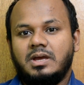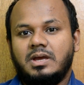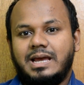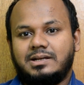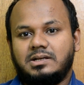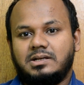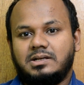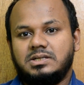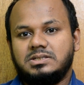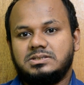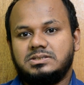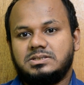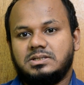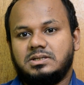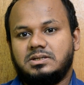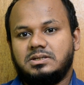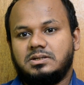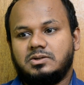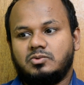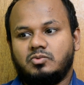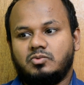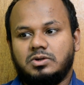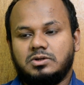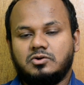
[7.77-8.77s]
অ্যাটলিস্ট
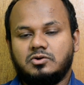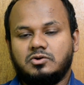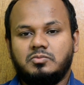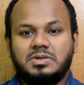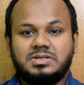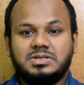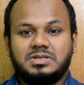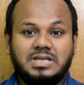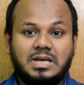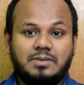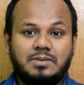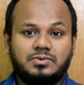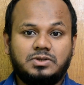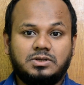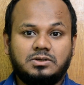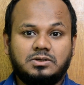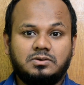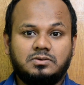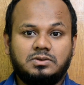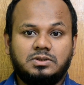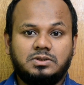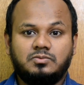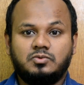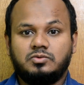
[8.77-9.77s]
কোয়ালকমের
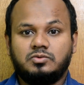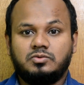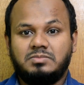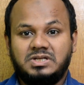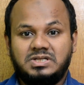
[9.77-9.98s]
স্ন্যাপড্রাগন এবং